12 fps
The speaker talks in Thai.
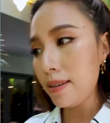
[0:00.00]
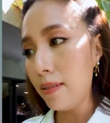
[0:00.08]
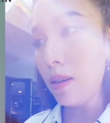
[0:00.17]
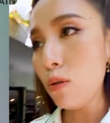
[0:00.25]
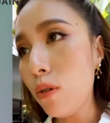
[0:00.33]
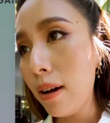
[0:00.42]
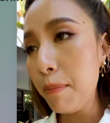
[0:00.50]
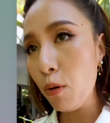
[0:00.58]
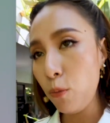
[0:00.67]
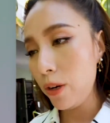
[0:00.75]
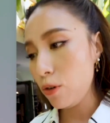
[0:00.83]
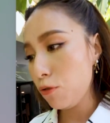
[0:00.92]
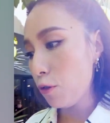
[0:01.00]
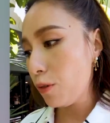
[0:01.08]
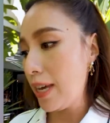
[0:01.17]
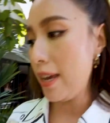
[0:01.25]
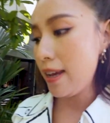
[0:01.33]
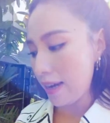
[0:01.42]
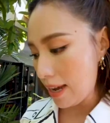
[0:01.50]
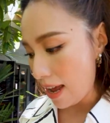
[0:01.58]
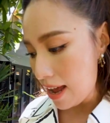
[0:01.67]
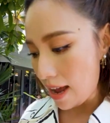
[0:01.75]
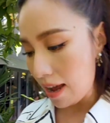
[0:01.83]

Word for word: ซีอยู่กับโหมดวิดีโอ 4K ค่ะ